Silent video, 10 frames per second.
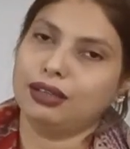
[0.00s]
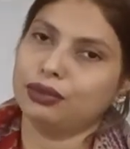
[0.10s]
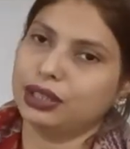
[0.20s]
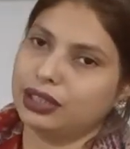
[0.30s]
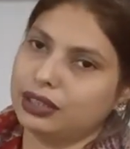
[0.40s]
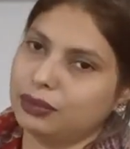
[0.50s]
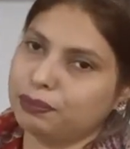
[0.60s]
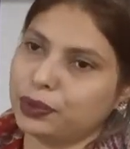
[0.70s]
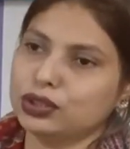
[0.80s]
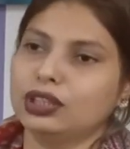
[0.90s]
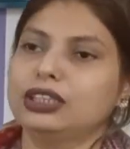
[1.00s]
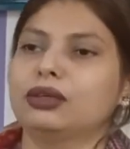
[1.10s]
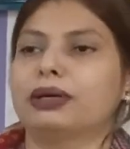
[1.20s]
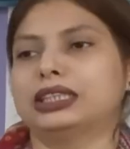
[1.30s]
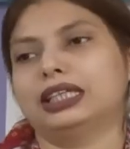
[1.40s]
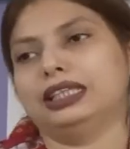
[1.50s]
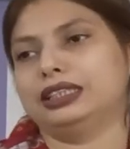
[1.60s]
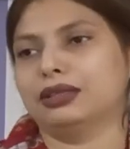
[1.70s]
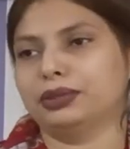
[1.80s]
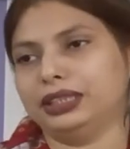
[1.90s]
ওদের প্রচলিত ভাষা
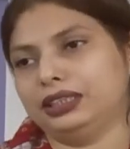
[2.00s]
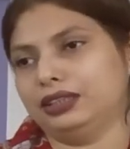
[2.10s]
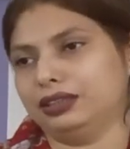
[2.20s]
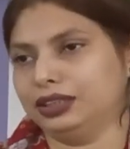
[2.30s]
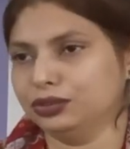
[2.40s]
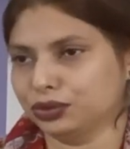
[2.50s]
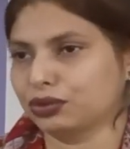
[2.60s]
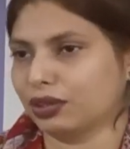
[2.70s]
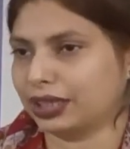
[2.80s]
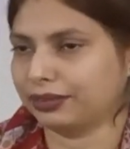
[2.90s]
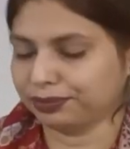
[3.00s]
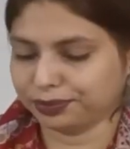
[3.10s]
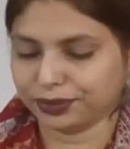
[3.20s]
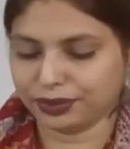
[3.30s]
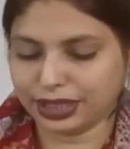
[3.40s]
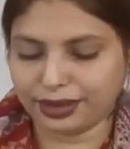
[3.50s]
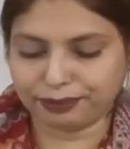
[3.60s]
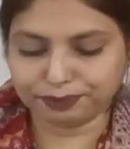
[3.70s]
হিসাবেই ইউজ করে ওকে